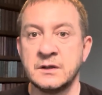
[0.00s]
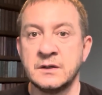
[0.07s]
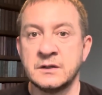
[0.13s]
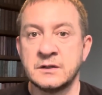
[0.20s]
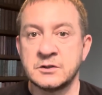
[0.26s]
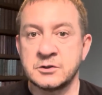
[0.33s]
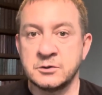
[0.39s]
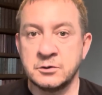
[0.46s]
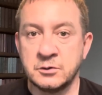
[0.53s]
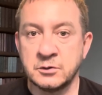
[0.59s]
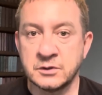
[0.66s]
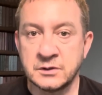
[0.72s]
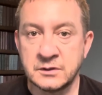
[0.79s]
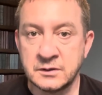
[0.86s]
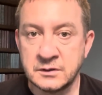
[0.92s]
что
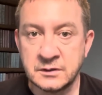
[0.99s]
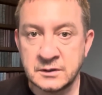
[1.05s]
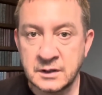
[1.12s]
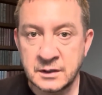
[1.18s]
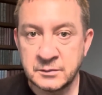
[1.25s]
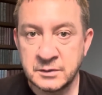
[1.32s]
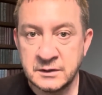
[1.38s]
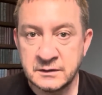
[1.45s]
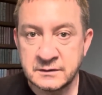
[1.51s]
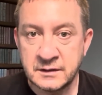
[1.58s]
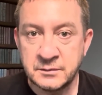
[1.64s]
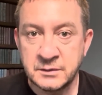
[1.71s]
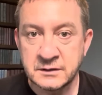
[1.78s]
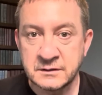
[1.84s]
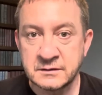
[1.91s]
он как бы не
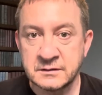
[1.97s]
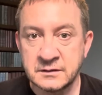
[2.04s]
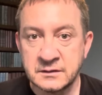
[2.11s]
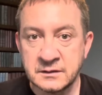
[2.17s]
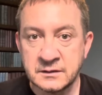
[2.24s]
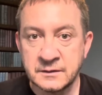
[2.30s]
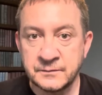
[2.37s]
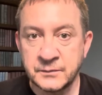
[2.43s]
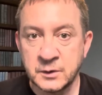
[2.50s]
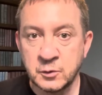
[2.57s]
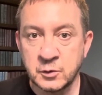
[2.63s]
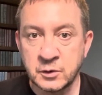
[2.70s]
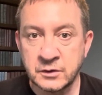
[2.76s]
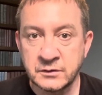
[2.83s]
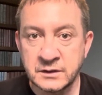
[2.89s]
самец
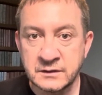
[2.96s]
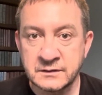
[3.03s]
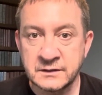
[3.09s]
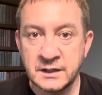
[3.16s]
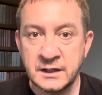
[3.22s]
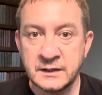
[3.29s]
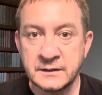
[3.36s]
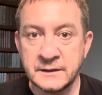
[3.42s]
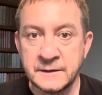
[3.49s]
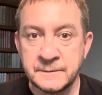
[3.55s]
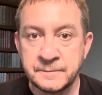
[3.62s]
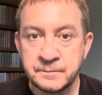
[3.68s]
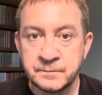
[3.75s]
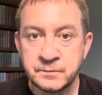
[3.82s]
уровня Сталина,